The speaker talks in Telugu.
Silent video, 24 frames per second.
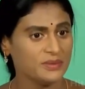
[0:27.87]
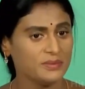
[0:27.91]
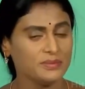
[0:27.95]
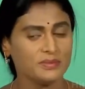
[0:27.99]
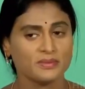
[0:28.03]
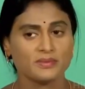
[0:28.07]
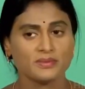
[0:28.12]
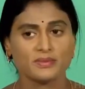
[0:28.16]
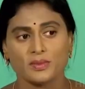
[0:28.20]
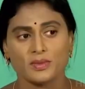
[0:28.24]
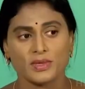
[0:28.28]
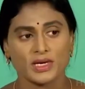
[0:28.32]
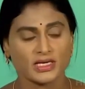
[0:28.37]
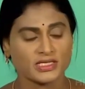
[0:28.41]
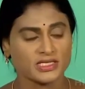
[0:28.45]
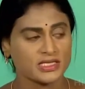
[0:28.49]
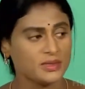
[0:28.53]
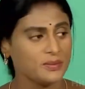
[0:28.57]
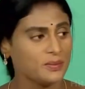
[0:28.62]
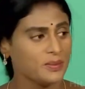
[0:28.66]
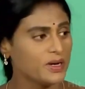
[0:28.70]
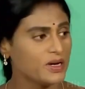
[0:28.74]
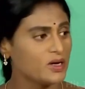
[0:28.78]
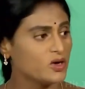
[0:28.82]
టైం
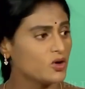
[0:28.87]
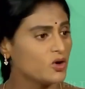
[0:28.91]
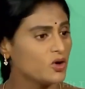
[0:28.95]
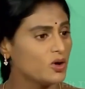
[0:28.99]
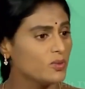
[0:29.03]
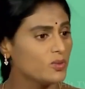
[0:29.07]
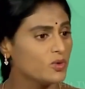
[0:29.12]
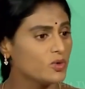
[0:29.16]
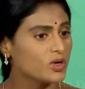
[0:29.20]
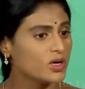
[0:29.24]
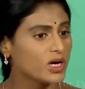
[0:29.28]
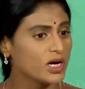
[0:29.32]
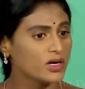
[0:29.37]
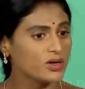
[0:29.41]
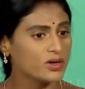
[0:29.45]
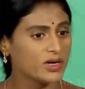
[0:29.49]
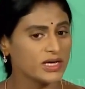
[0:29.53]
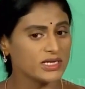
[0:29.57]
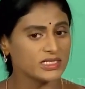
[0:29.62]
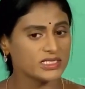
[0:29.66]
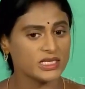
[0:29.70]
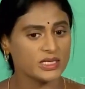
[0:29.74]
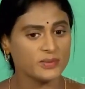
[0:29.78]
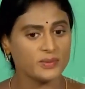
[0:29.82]
నర్సంపేటలో ముగ్గురు
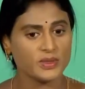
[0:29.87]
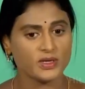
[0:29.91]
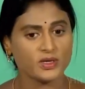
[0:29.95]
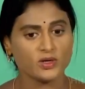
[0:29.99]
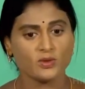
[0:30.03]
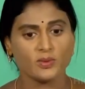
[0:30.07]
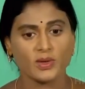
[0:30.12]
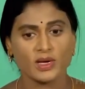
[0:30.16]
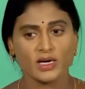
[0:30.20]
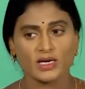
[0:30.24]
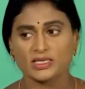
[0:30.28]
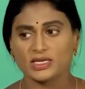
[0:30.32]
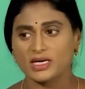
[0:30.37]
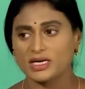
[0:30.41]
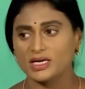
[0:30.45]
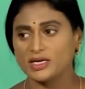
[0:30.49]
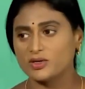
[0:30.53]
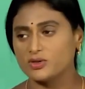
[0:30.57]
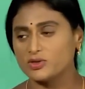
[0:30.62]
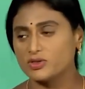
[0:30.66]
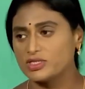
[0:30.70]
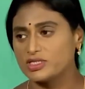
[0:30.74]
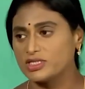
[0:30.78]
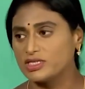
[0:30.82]
ఏసీపీలు మా
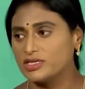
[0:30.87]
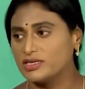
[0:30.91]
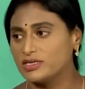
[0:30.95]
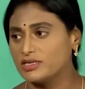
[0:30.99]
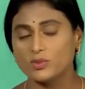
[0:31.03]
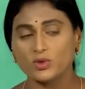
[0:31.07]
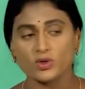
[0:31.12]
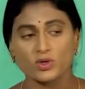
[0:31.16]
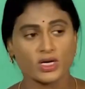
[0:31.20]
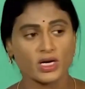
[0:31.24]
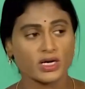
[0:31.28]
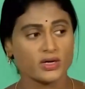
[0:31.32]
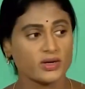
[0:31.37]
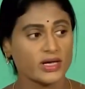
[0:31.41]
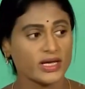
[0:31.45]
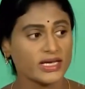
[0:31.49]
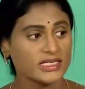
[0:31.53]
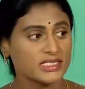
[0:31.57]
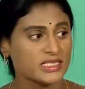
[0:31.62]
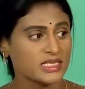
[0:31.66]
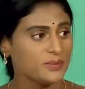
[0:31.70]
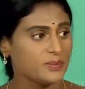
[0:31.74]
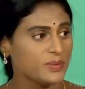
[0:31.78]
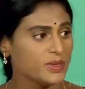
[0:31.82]
దగ్గరికి వచ్చి ముగ్గురు
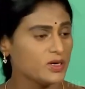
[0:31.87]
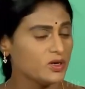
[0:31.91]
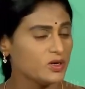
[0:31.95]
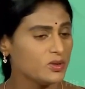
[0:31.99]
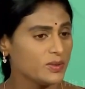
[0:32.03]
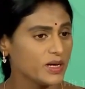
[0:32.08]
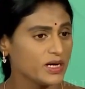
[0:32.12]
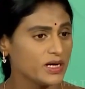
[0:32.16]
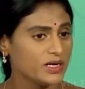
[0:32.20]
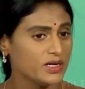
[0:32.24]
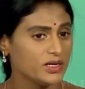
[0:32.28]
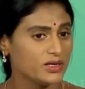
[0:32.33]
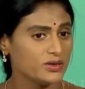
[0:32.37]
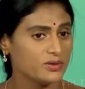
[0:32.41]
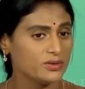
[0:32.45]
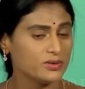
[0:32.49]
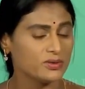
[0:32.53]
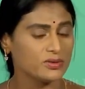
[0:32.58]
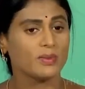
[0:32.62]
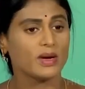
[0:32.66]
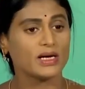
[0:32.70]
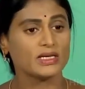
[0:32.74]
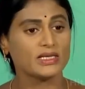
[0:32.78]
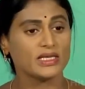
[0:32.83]
ఏసీపీలు మైండ్ యూ
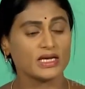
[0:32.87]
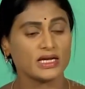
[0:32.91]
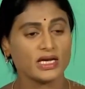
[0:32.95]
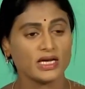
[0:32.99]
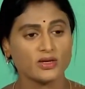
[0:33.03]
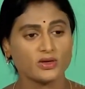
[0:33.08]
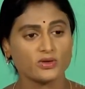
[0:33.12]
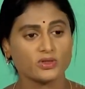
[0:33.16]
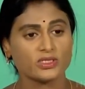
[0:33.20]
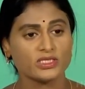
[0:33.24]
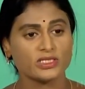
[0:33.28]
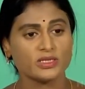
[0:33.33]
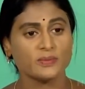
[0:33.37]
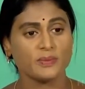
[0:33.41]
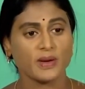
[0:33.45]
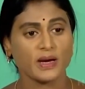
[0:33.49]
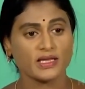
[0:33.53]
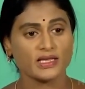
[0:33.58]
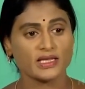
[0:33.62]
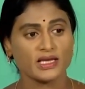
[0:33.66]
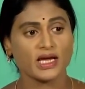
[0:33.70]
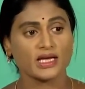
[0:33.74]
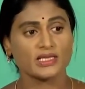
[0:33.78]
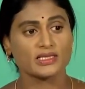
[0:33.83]
మా దగ్గరికి వచ్చి
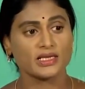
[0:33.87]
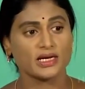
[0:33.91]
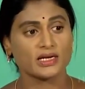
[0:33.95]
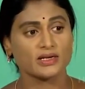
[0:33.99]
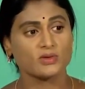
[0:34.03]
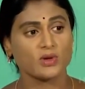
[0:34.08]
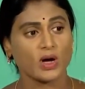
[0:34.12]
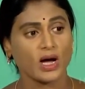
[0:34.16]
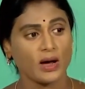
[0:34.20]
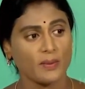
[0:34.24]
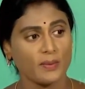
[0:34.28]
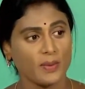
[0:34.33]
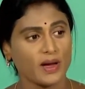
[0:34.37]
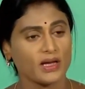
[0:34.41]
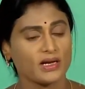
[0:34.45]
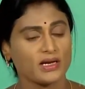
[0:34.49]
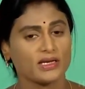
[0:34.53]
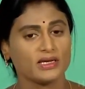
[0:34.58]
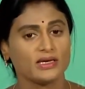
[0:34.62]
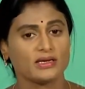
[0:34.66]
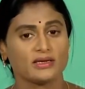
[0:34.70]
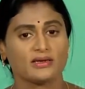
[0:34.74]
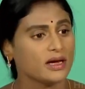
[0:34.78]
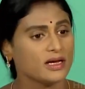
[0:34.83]
పాదయాత్రను
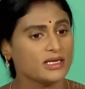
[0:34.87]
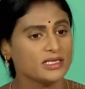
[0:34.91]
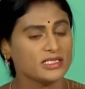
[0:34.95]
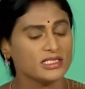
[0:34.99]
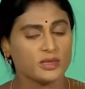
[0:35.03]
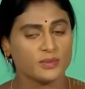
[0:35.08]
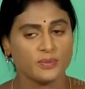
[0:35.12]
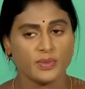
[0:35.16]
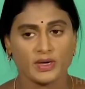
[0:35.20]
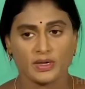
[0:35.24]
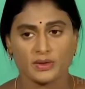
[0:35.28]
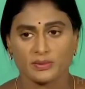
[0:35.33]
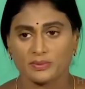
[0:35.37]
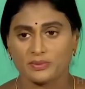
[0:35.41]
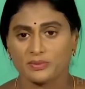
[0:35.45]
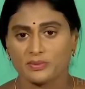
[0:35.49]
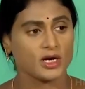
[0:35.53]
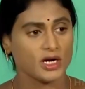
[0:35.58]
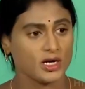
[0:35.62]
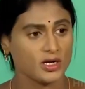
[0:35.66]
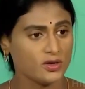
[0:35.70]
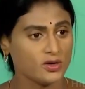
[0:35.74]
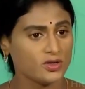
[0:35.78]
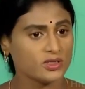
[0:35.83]
ఆపాలి అని చెప్పడం
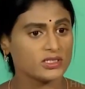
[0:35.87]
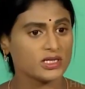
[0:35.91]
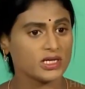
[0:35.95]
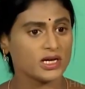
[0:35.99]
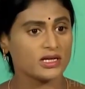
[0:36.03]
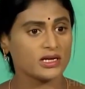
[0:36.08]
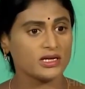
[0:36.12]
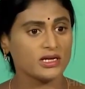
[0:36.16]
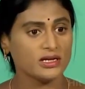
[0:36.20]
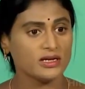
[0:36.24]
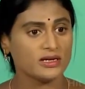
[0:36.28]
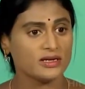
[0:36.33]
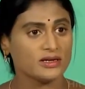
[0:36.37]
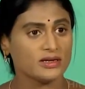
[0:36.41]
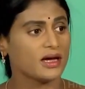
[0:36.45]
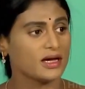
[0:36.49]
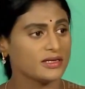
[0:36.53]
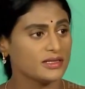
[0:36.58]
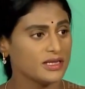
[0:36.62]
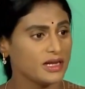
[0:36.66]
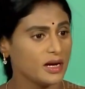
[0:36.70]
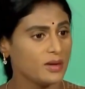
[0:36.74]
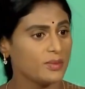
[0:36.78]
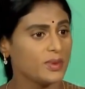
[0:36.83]
రెండోసారి
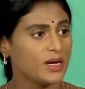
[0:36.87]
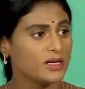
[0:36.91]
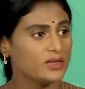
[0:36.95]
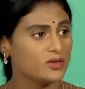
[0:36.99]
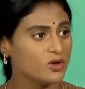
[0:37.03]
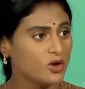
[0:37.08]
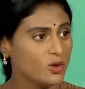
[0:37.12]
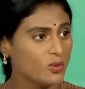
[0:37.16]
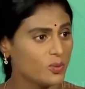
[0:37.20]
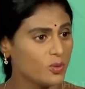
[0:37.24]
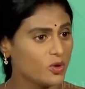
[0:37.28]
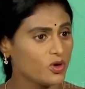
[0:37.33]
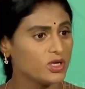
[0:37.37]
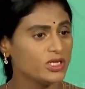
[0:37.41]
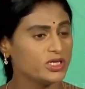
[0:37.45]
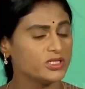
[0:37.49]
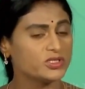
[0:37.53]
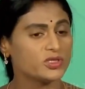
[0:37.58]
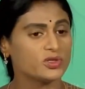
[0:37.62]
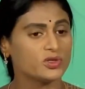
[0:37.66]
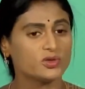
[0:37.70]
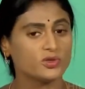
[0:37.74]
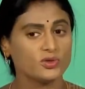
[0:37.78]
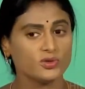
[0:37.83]
హైదరాబాద్ లో
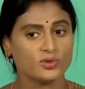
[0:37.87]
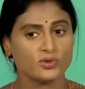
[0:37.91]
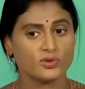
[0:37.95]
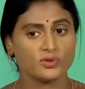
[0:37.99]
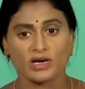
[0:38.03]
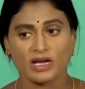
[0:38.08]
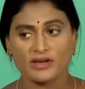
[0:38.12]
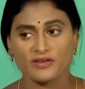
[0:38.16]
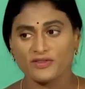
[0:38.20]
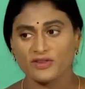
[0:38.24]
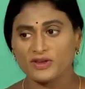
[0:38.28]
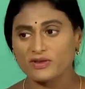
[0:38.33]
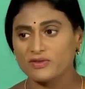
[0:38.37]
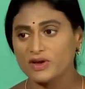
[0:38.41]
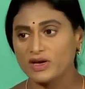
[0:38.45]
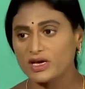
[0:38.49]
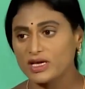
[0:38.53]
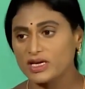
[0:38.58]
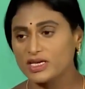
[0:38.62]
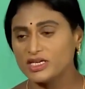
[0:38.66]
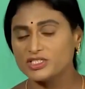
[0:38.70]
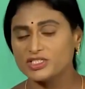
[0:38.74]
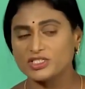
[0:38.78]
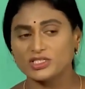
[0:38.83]
పోలీసులు ట్రాఫిక్
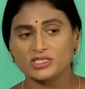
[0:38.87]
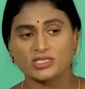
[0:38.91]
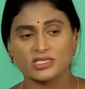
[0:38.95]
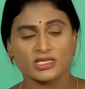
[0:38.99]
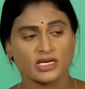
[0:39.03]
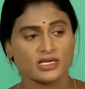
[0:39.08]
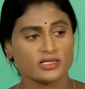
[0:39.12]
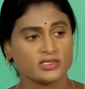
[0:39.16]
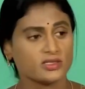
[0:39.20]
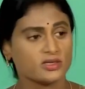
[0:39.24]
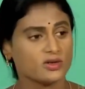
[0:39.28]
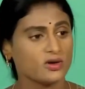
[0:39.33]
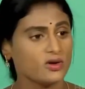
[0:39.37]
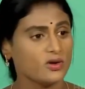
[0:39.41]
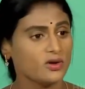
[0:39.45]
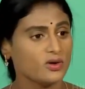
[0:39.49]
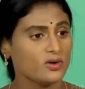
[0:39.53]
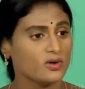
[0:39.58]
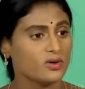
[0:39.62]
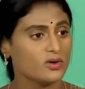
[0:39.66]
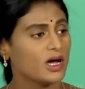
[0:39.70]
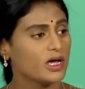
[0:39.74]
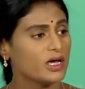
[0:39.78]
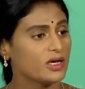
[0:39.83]
వయలేషన్స్ కేసులో
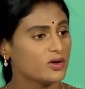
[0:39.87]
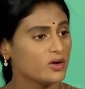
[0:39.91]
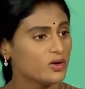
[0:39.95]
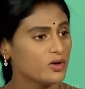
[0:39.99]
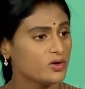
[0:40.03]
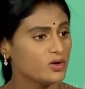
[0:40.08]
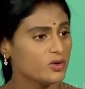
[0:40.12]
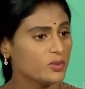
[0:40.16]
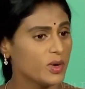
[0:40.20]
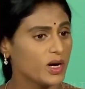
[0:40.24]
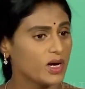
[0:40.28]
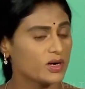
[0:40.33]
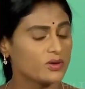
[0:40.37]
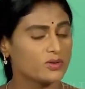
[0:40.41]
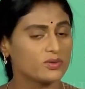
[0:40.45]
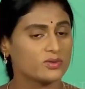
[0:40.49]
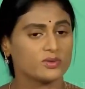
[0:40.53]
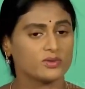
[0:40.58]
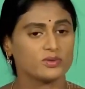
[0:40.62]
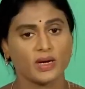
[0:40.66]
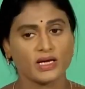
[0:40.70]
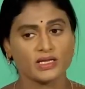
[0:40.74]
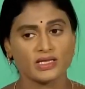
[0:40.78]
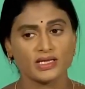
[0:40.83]
హైకోర్టు మాకు
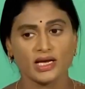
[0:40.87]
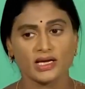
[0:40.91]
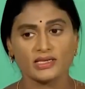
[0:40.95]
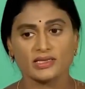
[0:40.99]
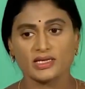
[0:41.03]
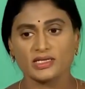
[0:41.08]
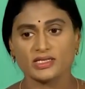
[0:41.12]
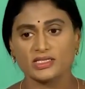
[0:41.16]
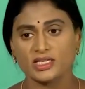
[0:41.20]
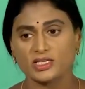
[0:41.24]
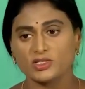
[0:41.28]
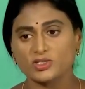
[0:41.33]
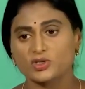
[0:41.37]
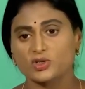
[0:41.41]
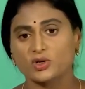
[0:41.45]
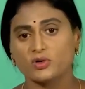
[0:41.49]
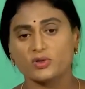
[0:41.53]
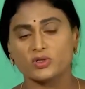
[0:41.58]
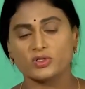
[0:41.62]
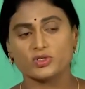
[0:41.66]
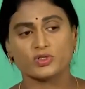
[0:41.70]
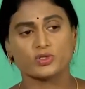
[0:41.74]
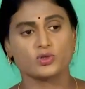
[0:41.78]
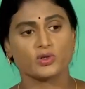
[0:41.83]
పాదయాత్ర
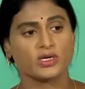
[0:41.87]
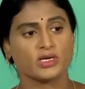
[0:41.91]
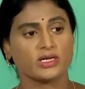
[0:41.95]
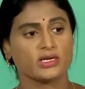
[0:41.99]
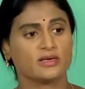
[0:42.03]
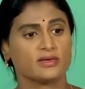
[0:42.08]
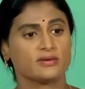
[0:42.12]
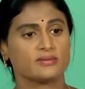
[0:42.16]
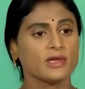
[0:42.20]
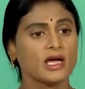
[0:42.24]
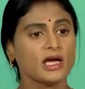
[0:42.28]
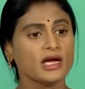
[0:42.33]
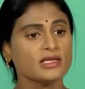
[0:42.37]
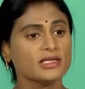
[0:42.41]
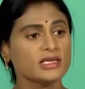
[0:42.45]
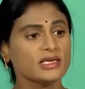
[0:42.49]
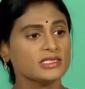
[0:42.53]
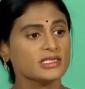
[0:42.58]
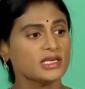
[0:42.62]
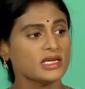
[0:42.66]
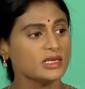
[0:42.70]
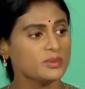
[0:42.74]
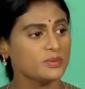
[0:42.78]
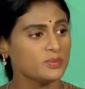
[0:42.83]
చేసుకోవచ్చు అని
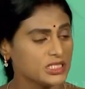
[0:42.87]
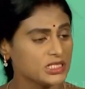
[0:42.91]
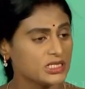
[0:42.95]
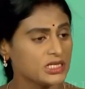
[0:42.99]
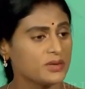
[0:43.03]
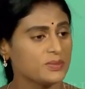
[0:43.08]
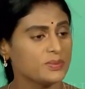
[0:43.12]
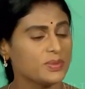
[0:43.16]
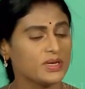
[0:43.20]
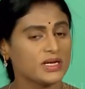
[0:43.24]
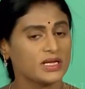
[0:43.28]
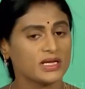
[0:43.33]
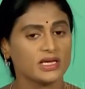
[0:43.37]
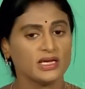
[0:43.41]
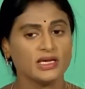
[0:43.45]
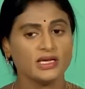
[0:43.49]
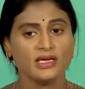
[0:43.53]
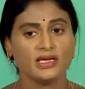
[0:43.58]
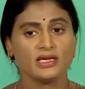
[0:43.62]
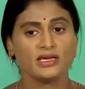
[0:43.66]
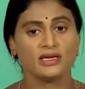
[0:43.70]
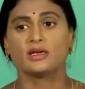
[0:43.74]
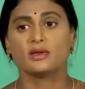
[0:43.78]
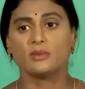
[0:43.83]
ఆదేశాలు ఇచ్చినప్పటికీ
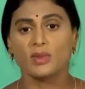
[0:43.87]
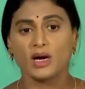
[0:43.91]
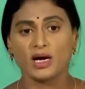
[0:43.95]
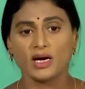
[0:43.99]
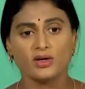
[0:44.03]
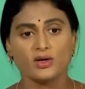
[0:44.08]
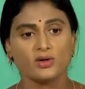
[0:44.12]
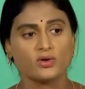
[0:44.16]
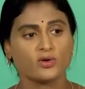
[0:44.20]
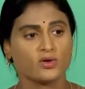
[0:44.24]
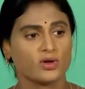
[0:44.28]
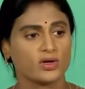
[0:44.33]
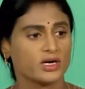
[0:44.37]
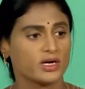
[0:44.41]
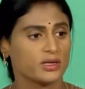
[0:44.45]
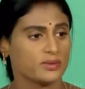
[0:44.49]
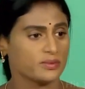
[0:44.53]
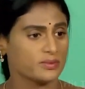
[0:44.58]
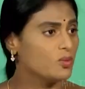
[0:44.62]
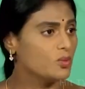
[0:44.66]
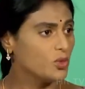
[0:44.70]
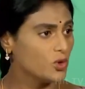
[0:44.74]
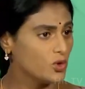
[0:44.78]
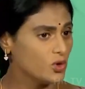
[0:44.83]
రిమాండ్ కోరడం
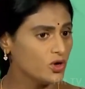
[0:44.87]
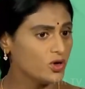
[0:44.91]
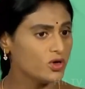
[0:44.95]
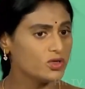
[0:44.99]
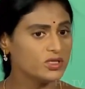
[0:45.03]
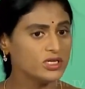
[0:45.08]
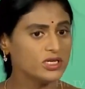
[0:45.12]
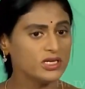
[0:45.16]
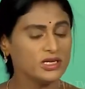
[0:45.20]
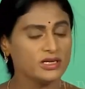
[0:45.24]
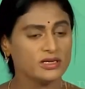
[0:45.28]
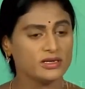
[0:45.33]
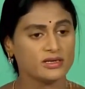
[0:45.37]
మూడోది